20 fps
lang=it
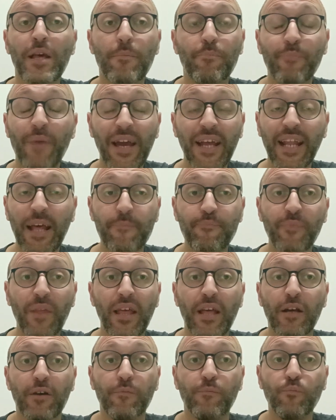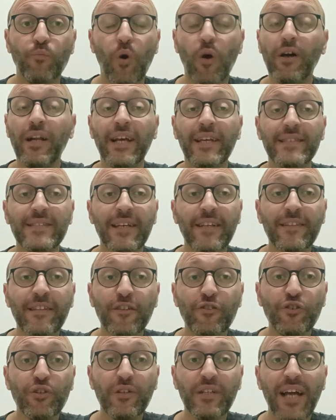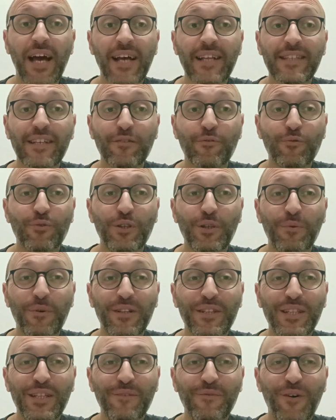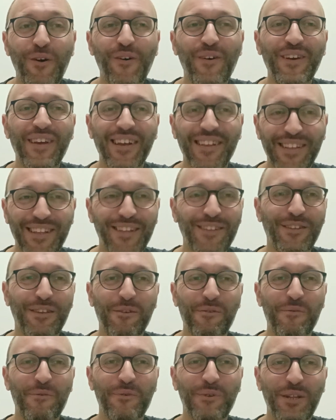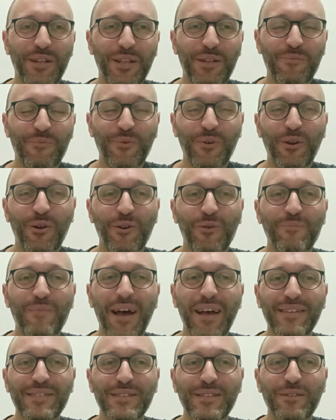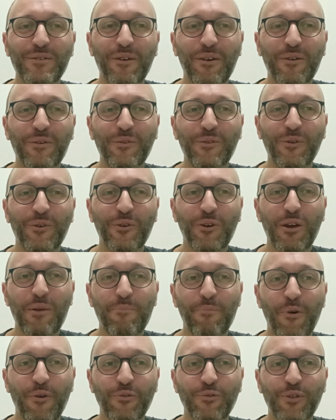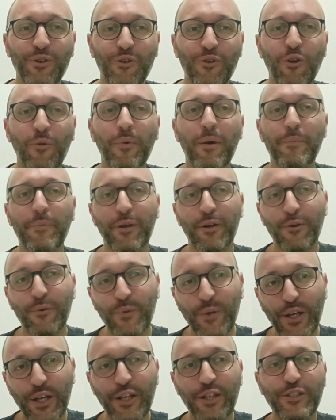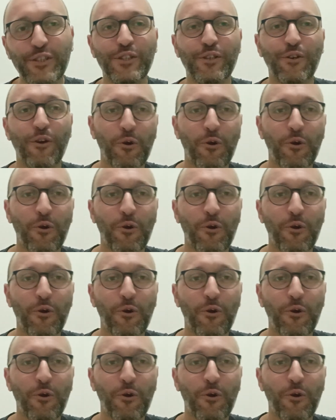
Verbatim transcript: Bene, Buona e santa giornata a tutti quanti voi e tanti auguri di buon onomastico a coloro che portano il nome per Luigi,